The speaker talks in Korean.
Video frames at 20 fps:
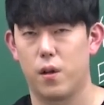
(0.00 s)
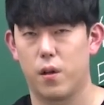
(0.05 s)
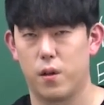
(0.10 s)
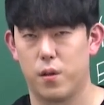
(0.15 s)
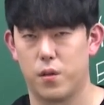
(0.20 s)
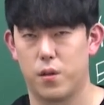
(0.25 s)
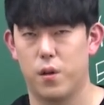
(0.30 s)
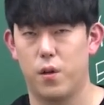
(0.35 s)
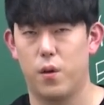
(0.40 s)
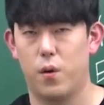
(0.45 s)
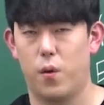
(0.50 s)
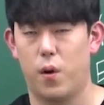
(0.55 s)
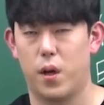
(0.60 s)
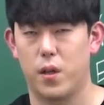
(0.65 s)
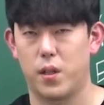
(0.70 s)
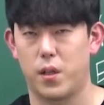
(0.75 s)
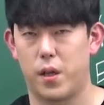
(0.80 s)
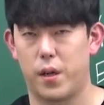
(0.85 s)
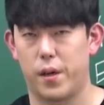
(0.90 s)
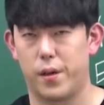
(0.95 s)
그죠?
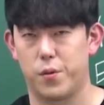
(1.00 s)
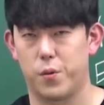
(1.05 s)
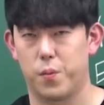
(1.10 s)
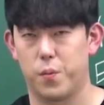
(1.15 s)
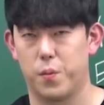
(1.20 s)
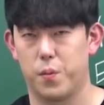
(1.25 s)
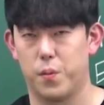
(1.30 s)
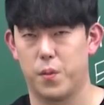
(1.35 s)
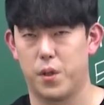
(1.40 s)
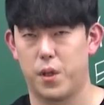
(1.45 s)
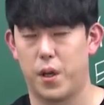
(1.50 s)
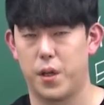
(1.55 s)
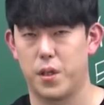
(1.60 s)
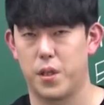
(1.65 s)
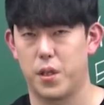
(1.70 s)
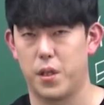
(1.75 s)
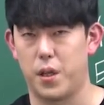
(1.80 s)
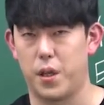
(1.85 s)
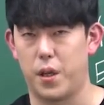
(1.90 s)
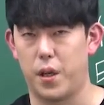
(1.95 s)
화제를 좀
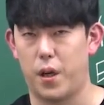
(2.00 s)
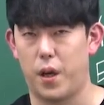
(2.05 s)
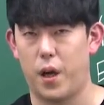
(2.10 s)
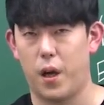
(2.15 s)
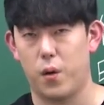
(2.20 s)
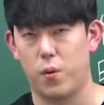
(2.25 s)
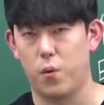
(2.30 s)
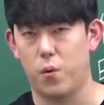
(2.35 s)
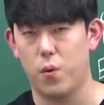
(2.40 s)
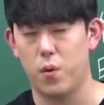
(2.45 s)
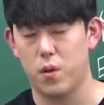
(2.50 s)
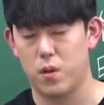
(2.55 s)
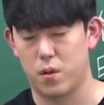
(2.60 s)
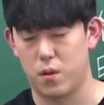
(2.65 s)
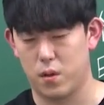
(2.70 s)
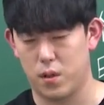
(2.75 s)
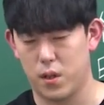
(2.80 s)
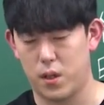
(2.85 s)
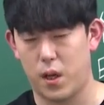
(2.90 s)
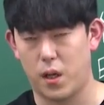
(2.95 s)
제시하고
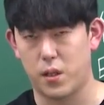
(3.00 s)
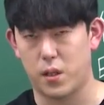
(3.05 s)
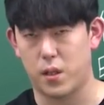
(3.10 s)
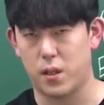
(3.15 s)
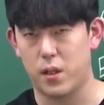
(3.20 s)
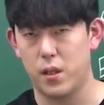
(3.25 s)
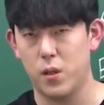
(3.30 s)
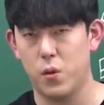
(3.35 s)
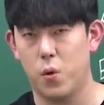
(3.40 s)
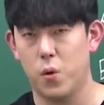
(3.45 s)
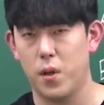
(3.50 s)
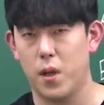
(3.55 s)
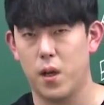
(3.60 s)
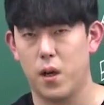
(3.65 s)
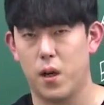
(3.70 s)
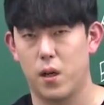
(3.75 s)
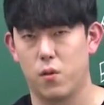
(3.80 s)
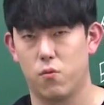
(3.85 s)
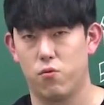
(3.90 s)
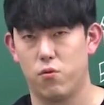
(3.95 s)
그걸 끝까지 끌고
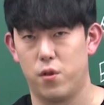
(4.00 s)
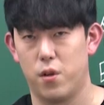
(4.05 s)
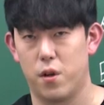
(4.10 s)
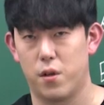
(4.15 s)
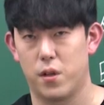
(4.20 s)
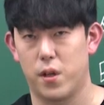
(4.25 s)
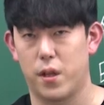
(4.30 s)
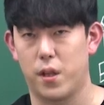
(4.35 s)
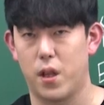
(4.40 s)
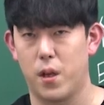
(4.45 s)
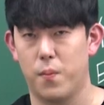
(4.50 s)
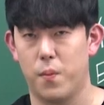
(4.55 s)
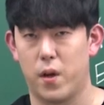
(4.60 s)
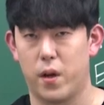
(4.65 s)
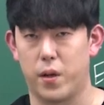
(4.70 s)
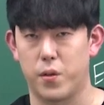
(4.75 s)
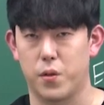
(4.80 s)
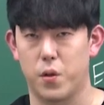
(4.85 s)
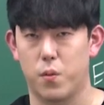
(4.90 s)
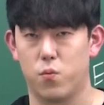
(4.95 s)
나가는 훈련을 했단
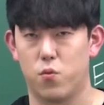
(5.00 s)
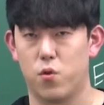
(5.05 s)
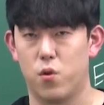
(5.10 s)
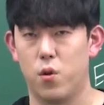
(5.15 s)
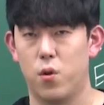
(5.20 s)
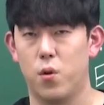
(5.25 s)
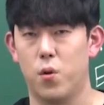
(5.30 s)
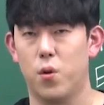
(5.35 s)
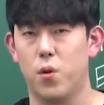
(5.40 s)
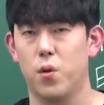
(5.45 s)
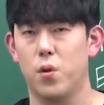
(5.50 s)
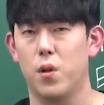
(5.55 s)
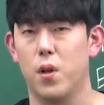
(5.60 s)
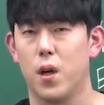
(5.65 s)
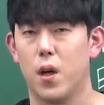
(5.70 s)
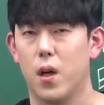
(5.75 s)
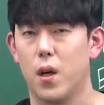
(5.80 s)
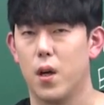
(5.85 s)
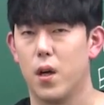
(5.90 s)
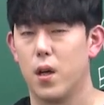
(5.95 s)
말이죠. 물론
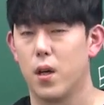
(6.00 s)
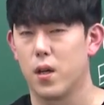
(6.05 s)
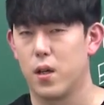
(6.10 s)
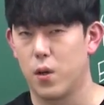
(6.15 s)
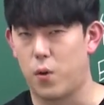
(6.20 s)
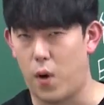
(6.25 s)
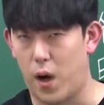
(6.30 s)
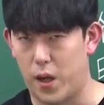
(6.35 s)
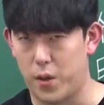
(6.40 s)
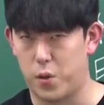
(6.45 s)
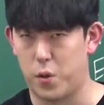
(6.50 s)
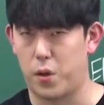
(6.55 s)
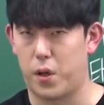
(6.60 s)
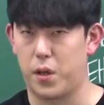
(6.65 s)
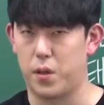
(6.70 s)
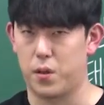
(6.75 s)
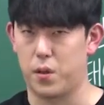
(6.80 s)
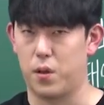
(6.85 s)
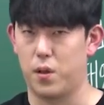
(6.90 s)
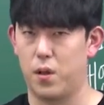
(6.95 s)
그
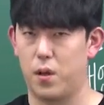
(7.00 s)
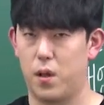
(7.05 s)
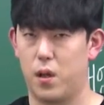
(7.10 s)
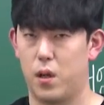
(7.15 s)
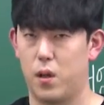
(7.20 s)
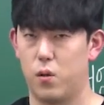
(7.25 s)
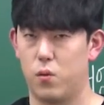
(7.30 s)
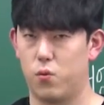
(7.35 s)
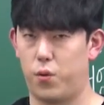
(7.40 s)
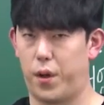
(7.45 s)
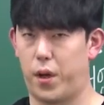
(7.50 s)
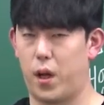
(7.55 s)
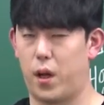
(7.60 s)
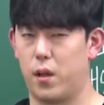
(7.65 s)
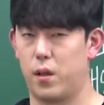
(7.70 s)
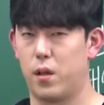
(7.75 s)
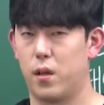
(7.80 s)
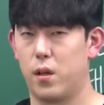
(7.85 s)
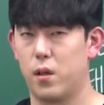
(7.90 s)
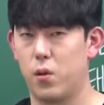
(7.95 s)
과정에서
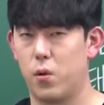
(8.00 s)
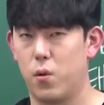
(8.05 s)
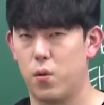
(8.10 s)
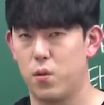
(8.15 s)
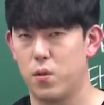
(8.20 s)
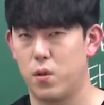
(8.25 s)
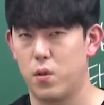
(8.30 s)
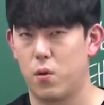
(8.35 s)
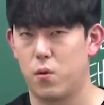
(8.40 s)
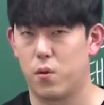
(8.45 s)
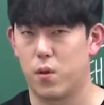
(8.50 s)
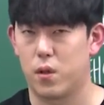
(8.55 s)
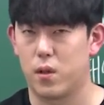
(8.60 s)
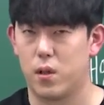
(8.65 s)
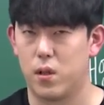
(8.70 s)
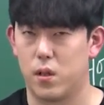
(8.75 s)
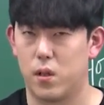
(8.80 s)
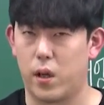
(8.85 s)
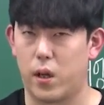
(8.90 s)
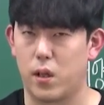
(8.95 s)
우리가 능동적으로
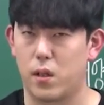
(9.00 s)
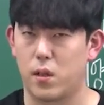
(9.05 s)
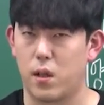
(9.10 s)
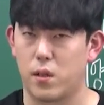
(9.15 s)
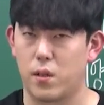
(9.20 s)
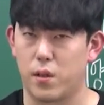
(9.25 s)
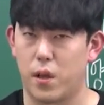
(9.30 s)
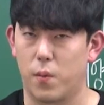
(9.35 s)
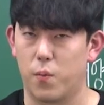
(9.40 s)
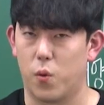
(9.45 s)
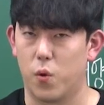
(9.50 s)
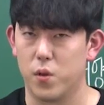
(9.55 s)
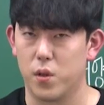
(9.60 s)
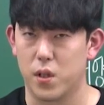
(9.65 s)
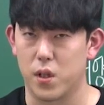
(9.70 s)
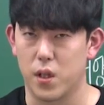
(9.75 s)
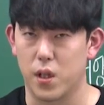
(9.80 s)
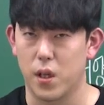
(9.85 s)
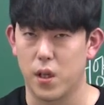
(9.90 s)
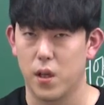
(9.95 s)
글을 읽는다는 게
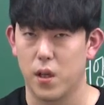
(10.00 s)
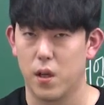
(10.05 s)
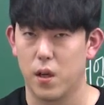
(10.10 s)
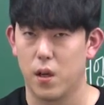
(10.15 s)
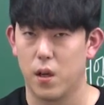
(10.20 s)
뭔지